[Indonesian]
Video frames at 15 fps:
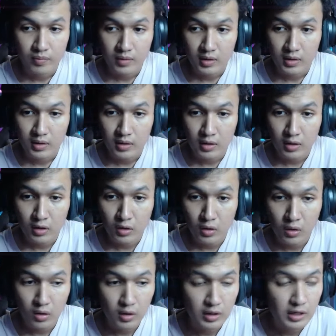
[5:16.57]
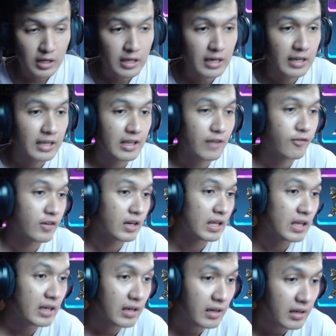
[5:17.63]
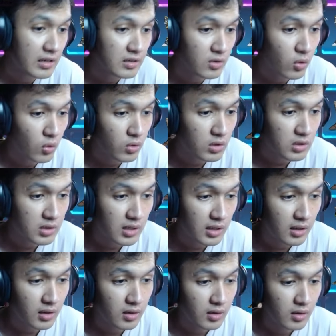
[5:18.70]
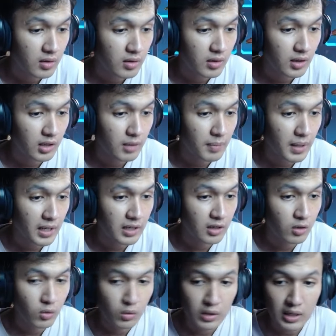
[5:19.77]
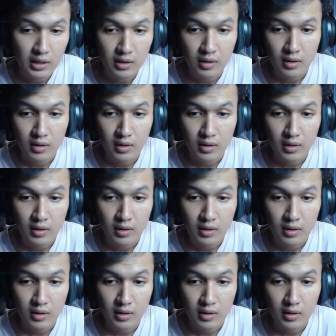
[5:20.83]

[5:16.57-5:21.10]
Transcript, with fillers: Nol, ini healing given increase, kocak. Ya kita pakai ini dulu deh.